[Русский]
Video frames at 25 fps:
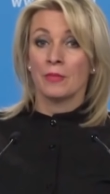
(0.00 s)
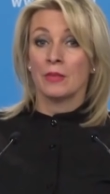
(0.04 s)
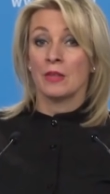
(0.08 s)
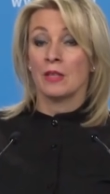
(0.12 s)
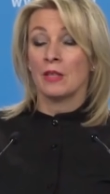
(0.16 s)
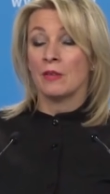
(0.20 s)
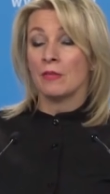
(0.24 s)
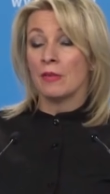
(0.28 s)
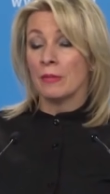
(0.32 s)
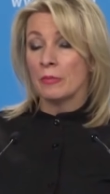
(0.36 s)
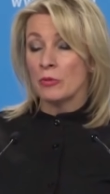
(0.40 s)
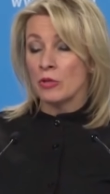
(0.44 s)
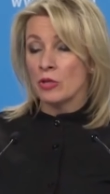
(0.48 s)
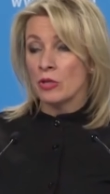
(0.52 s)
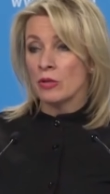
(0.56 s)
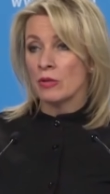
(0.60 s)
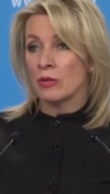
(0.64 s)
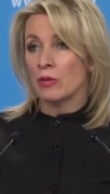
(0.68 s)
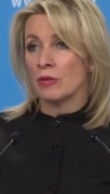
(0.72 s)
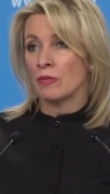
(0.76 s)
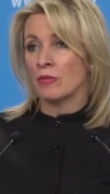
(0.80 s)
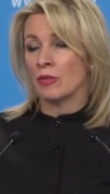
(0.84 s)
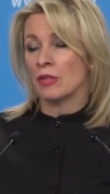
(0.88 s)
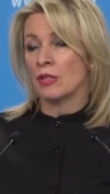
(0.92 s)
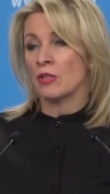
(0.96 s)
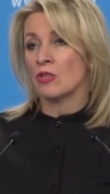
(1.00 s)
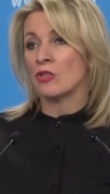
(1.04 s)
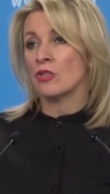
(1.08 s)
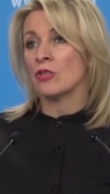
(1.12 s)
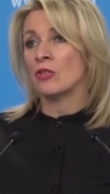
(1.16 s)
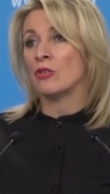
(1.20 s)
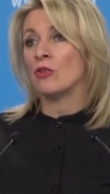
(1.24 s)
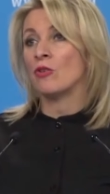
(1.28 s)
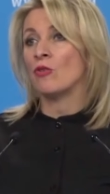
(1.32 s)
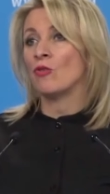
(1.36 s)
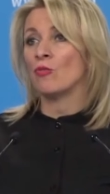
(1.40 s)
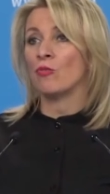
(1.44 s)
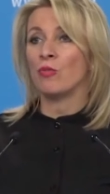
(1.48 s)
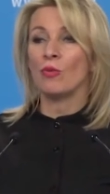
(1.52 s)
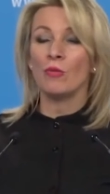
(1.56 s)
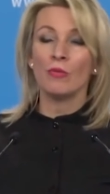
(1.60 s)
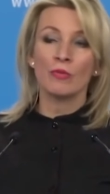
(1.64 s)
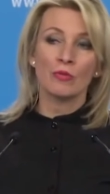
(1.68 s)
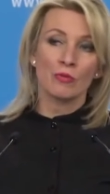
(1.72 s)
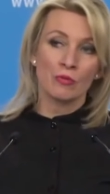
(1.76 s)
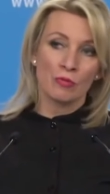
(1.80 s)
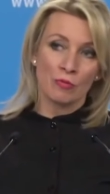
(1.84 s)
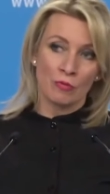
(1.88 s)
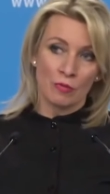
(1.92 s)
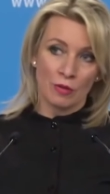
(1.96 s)
да и вообще в отношении
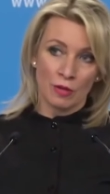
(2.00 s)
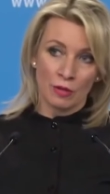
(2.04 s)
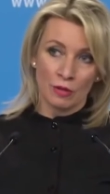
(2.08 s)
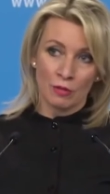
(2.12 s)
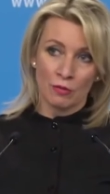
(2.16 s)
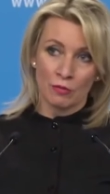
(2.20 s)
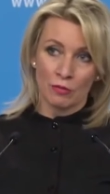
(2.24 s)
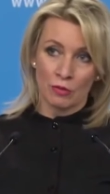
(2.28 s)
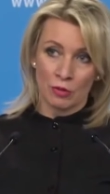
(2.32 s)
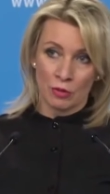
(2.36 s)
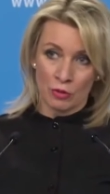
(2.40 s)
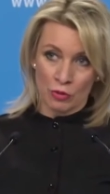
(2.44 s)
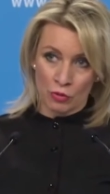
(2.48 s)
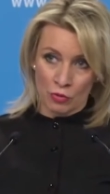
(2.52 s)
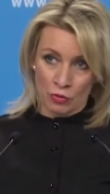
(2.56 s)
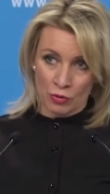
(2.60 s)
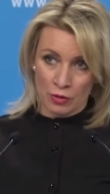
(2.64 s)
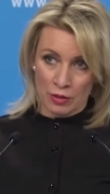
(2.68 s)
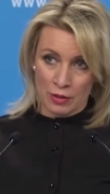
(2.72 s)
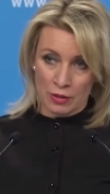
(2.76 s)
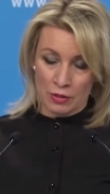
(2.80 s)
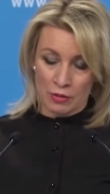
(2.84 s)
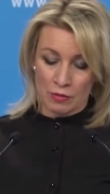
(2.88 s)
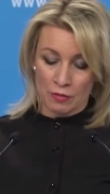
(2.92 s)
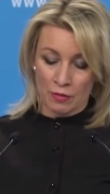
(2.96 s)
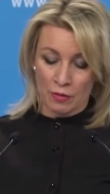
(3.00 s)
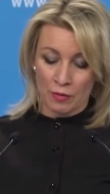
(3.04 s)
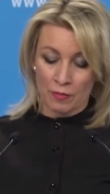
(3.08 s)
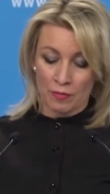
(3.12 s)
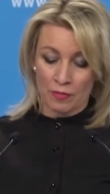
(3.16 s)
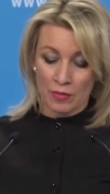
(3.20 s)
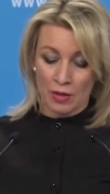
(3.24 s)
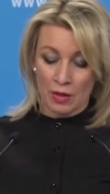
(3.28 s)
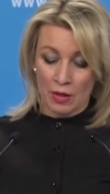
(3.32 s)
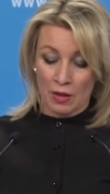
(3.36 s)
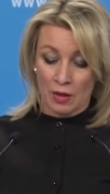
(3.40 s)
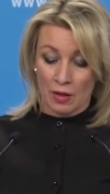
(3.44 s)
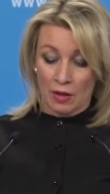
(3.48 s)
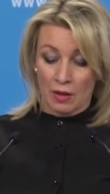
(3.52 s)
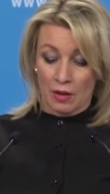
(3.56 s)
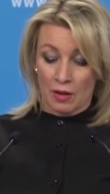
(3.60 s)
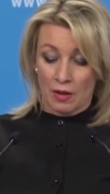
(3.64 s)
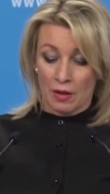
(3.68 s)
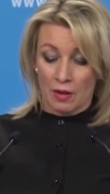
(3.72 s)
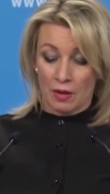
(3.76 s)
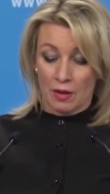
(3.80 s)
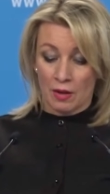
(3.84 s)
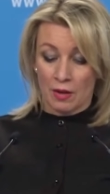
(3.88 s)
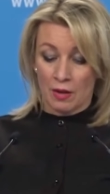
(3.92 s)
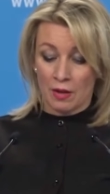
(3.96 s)
любого суверенного государства.
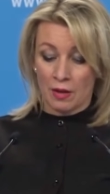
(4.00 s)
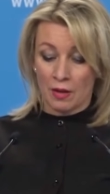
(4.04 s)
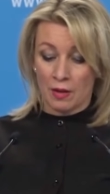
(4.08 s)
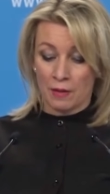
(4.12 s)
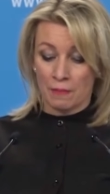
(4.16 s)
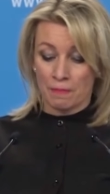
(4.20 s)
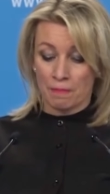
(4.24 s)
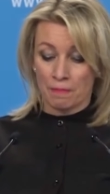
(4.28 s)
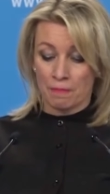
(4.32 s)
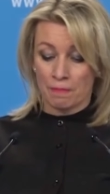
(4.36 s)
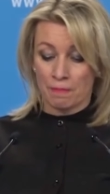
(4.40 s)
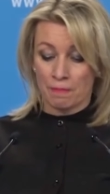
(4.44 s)
А,